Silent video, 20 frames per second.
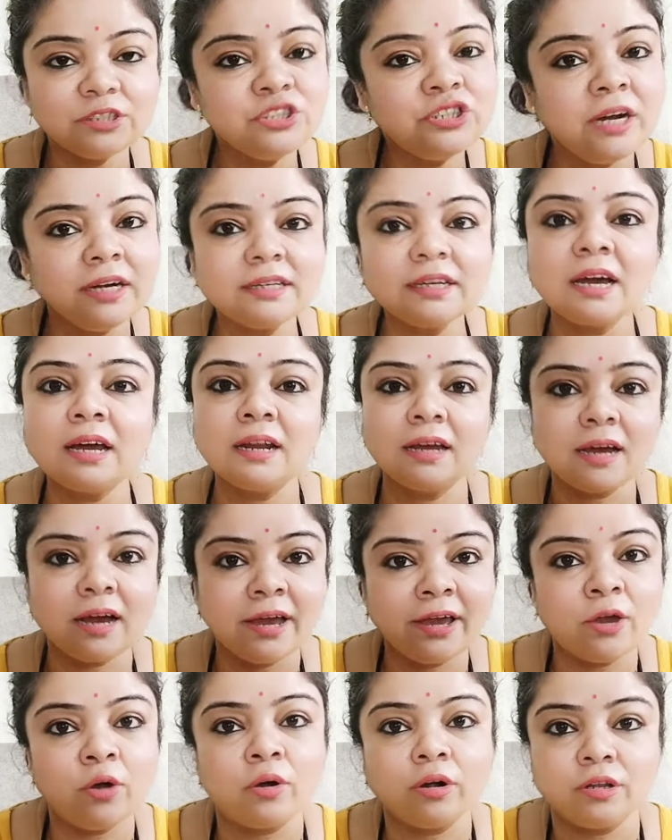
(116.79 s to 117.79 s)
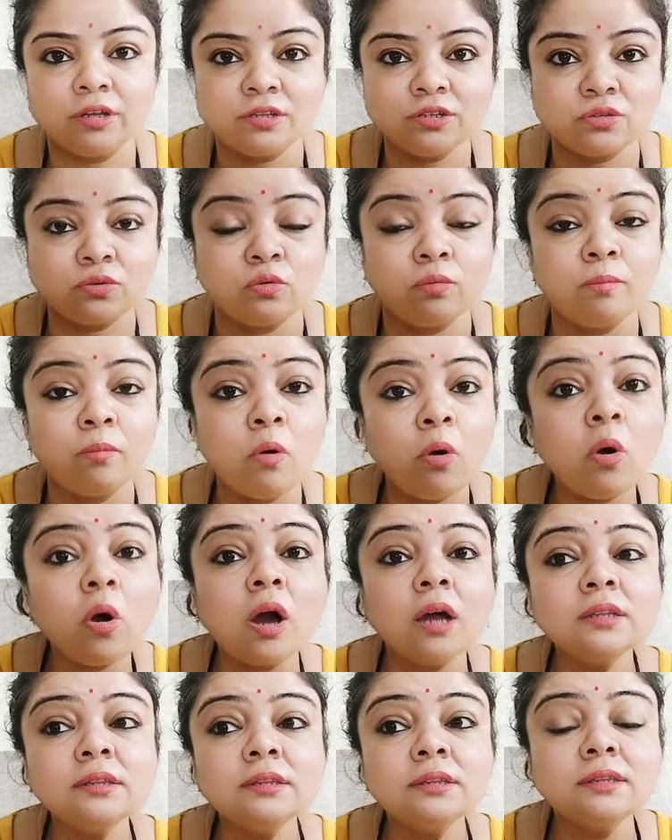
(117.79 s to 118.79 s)
झटका लगा है ऑडियंस को
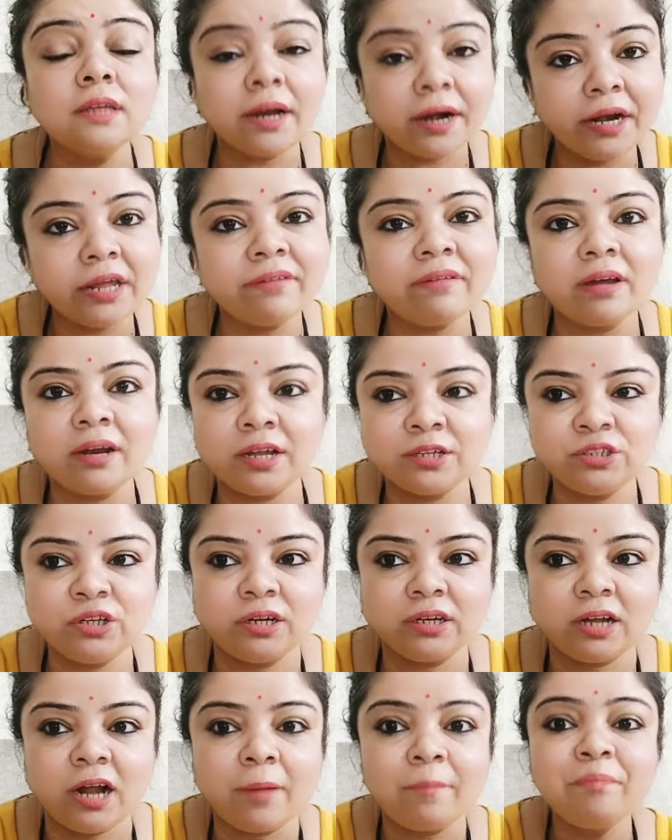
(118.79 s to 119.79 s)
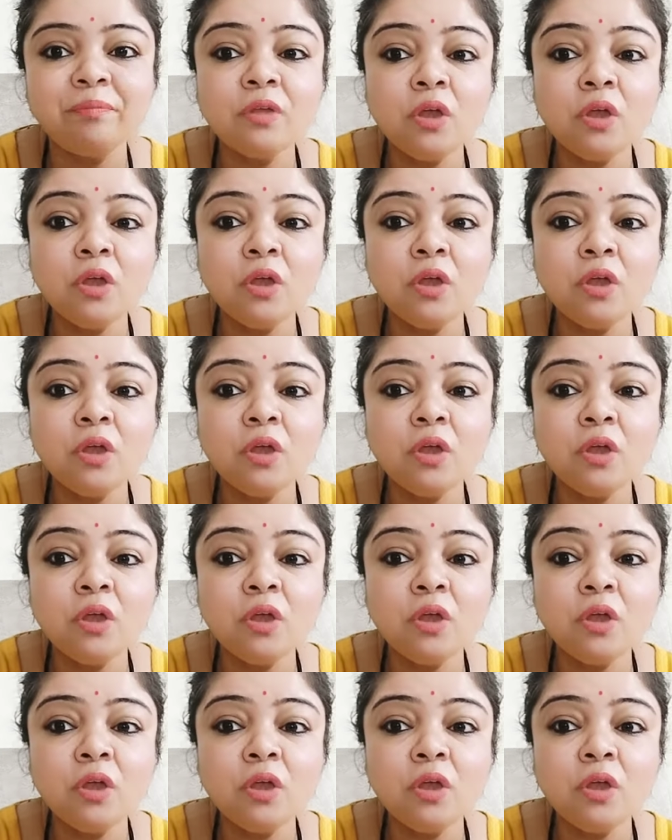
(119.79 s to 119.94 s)
बहुत तगड़े वाला झटका